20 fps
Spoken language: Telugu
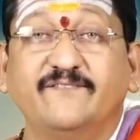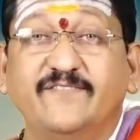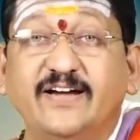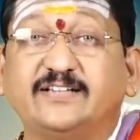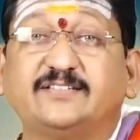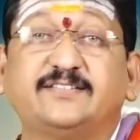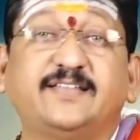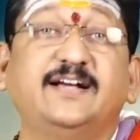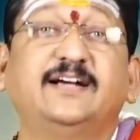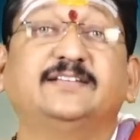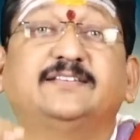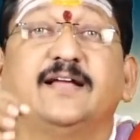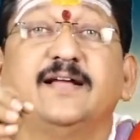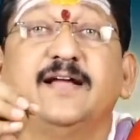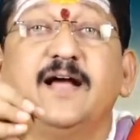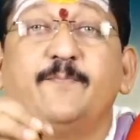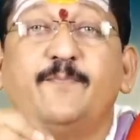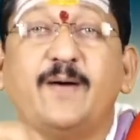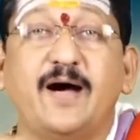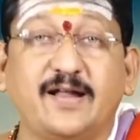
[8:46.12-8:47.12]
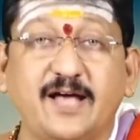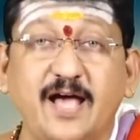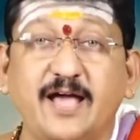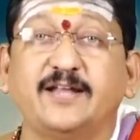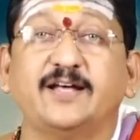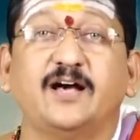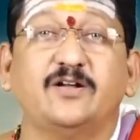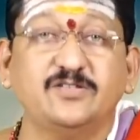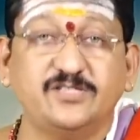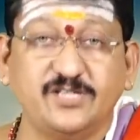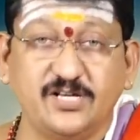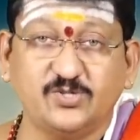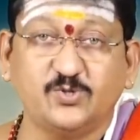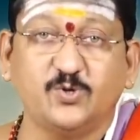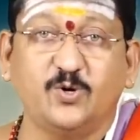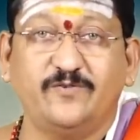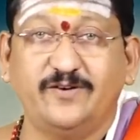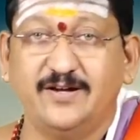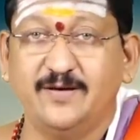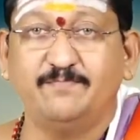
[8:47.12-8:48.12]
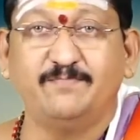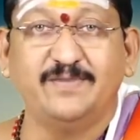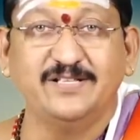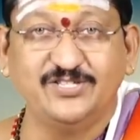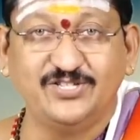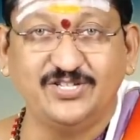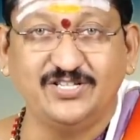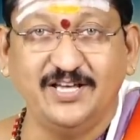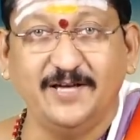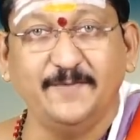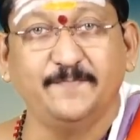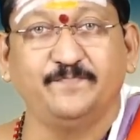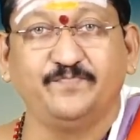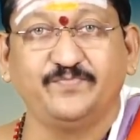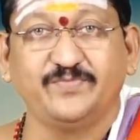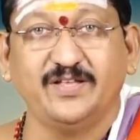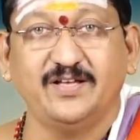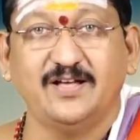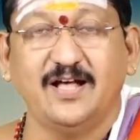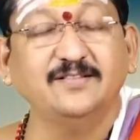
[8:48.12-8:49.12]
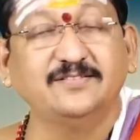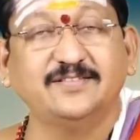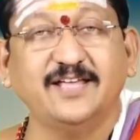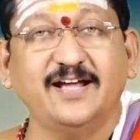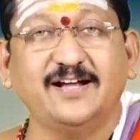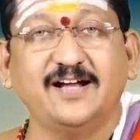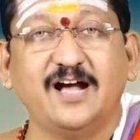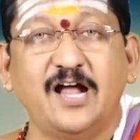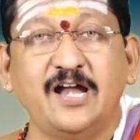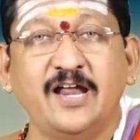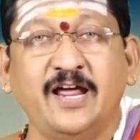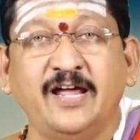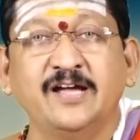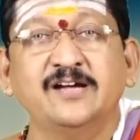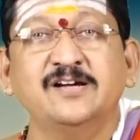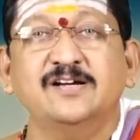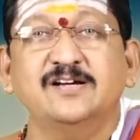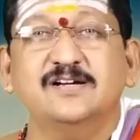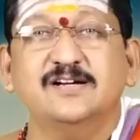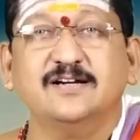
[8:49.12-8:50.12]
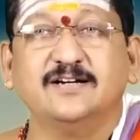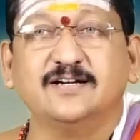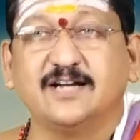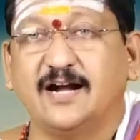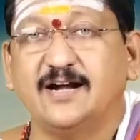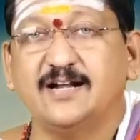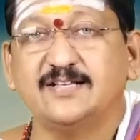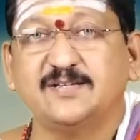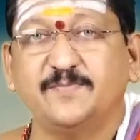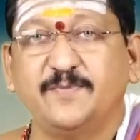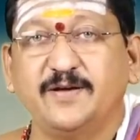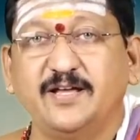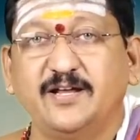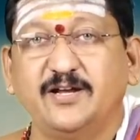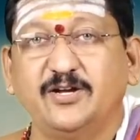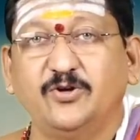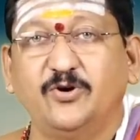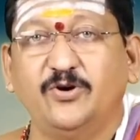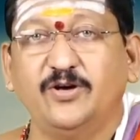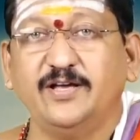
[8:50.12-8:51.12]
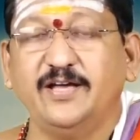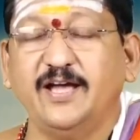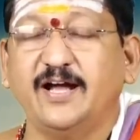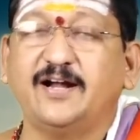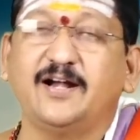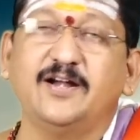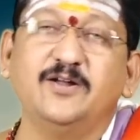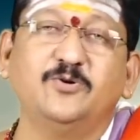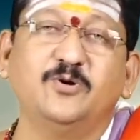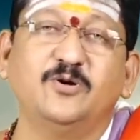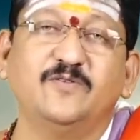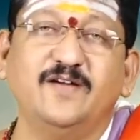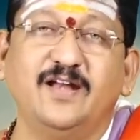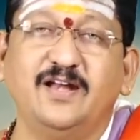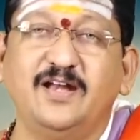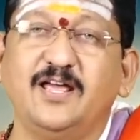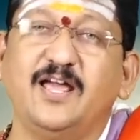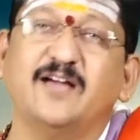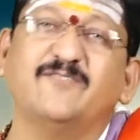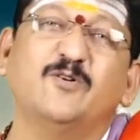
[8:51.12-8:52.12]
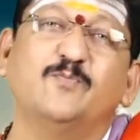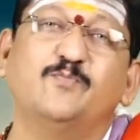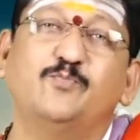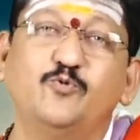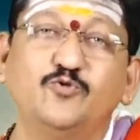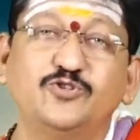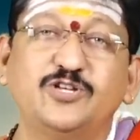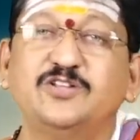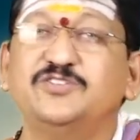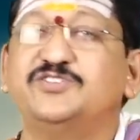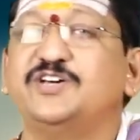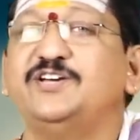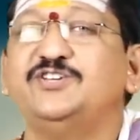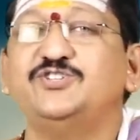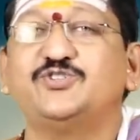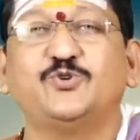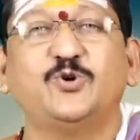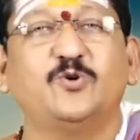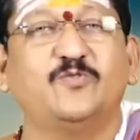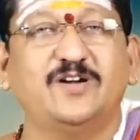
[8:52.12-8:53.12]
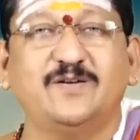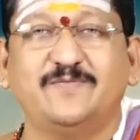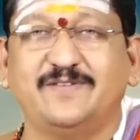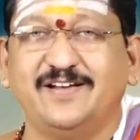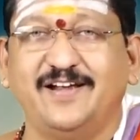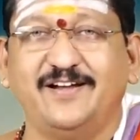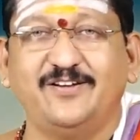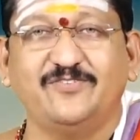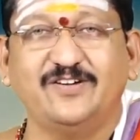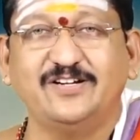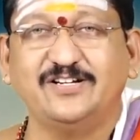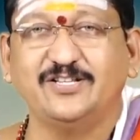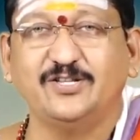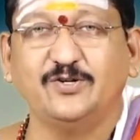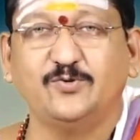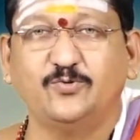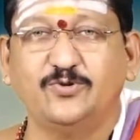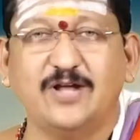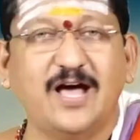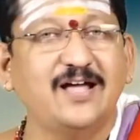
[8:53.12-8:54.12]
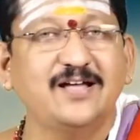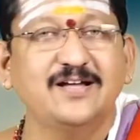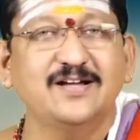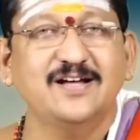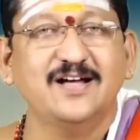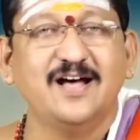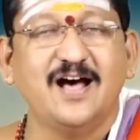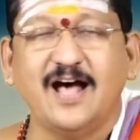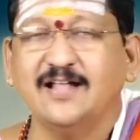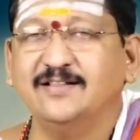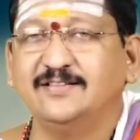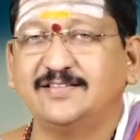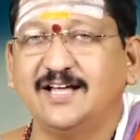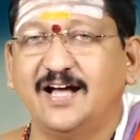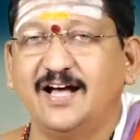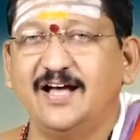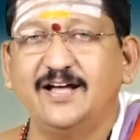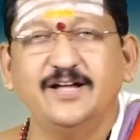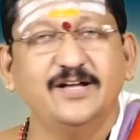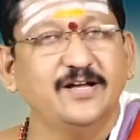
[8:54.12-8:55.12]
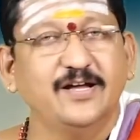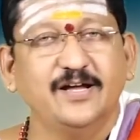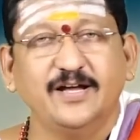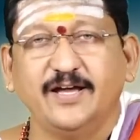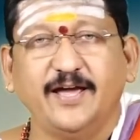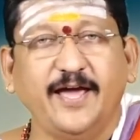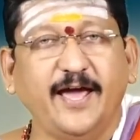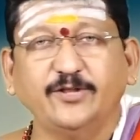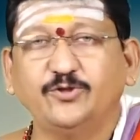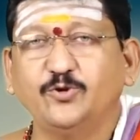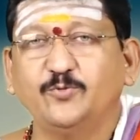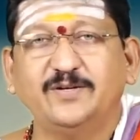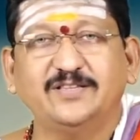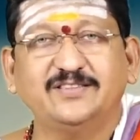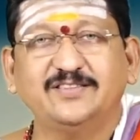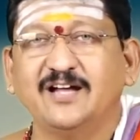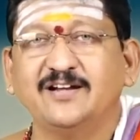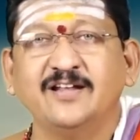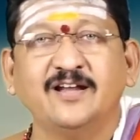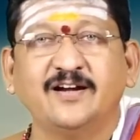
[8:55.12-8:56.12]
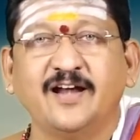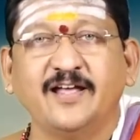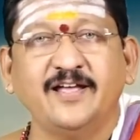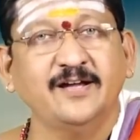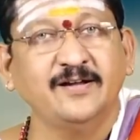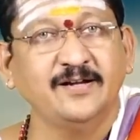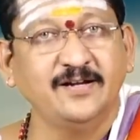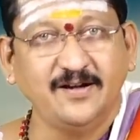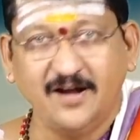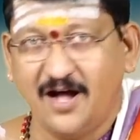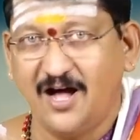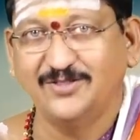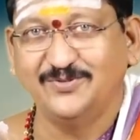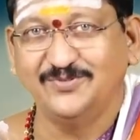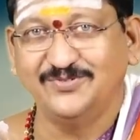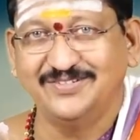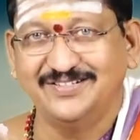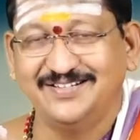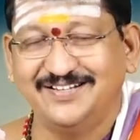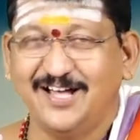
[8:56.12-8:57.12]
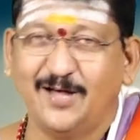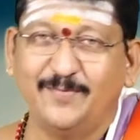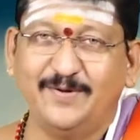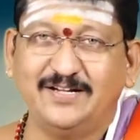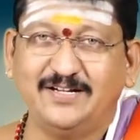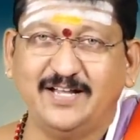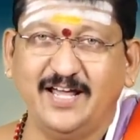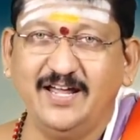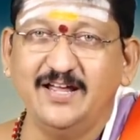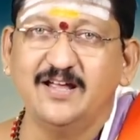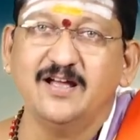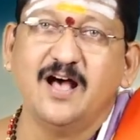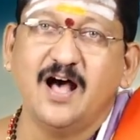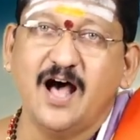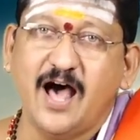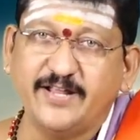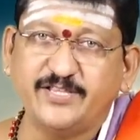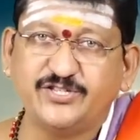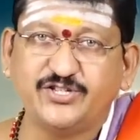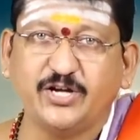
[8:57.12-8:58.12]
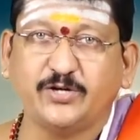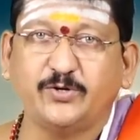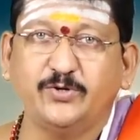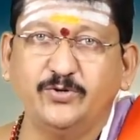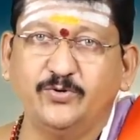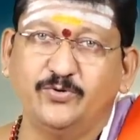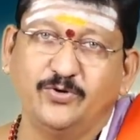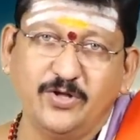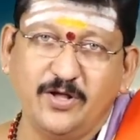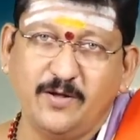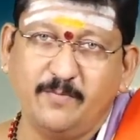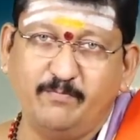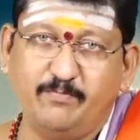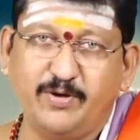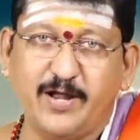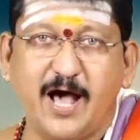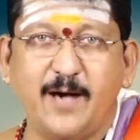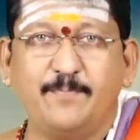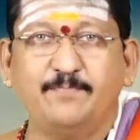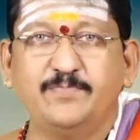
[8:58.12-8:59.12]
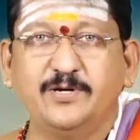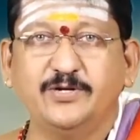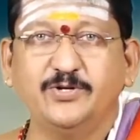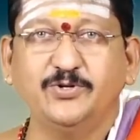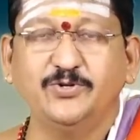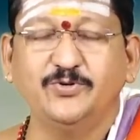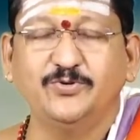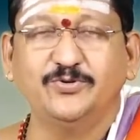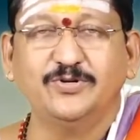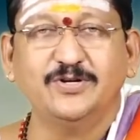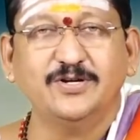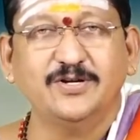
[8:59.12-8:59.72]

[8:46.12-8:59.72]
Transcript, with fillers: వ్యక్తిగతంగా పారాయణాలు చేసుకోవడం మంచిది అంతేకాని గ్రహణ సమయంలో ఎక్కడికో వెళ్ళి ఏవో పూజలు చేయించుకోవడం అనేటువంటిది కూడా అంత హేతుబద్ధ నిర్ణయం కాదు కాబట్టి అర్చకులు బ్రాహ్మణులు